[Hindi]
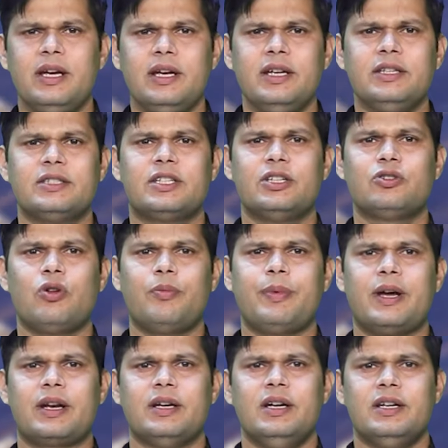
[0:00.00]
में इन सीटों
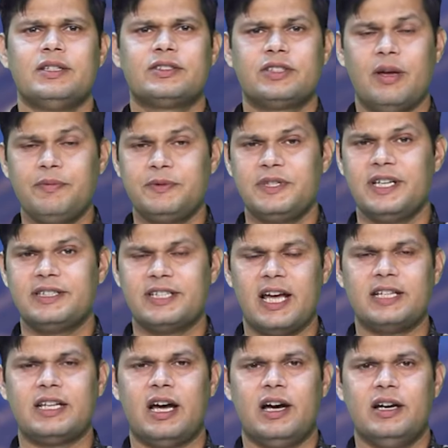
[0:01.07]
पर सबसे
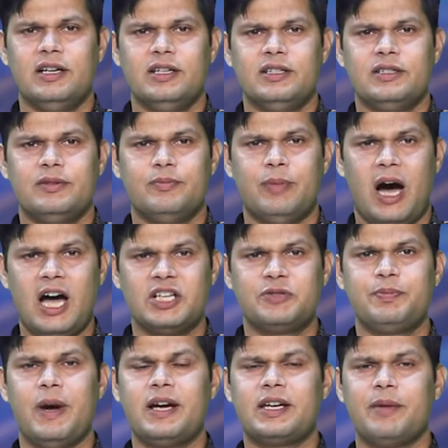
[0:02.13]
ज्यादा
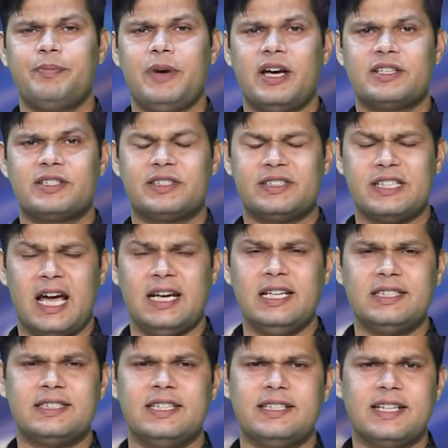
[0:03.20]
भाजपा के पास
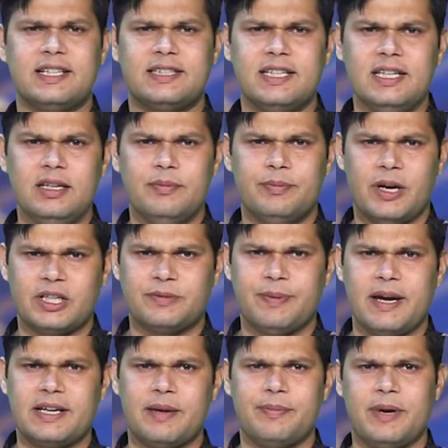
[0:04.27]
40 सीटें थी
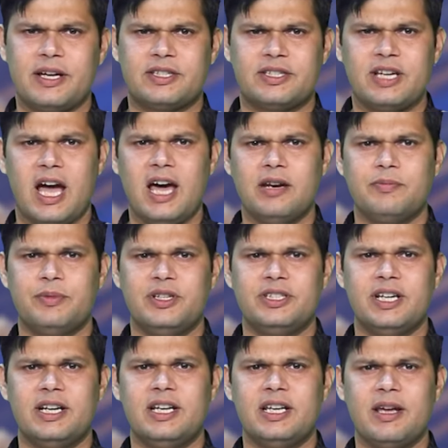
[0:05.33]
बसपा के पास चार
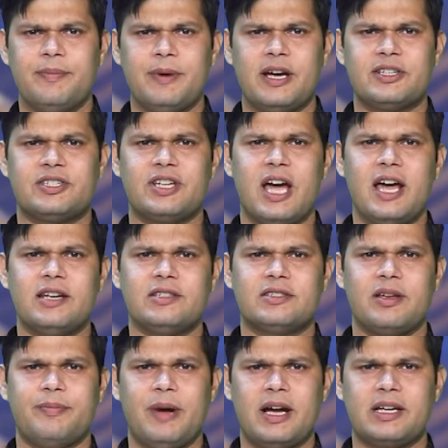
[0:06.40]
बीजेडी के पास चार
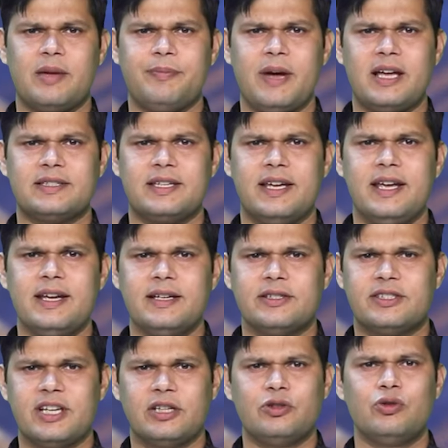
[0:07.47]
सपा के पास एक
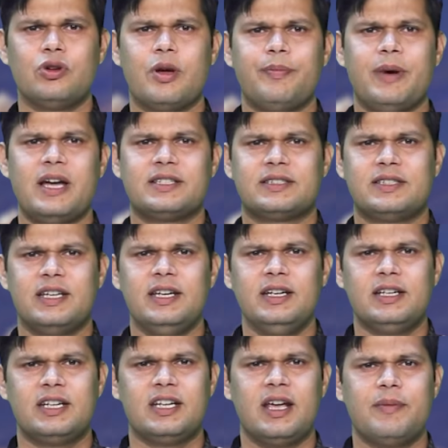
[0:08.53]
जदयू के पास
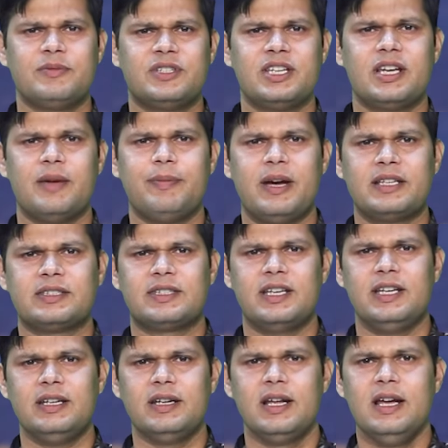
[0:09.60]
तीन टीएमसी के पास
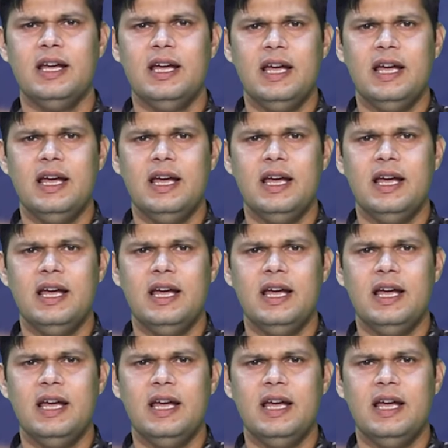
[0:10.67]
तीन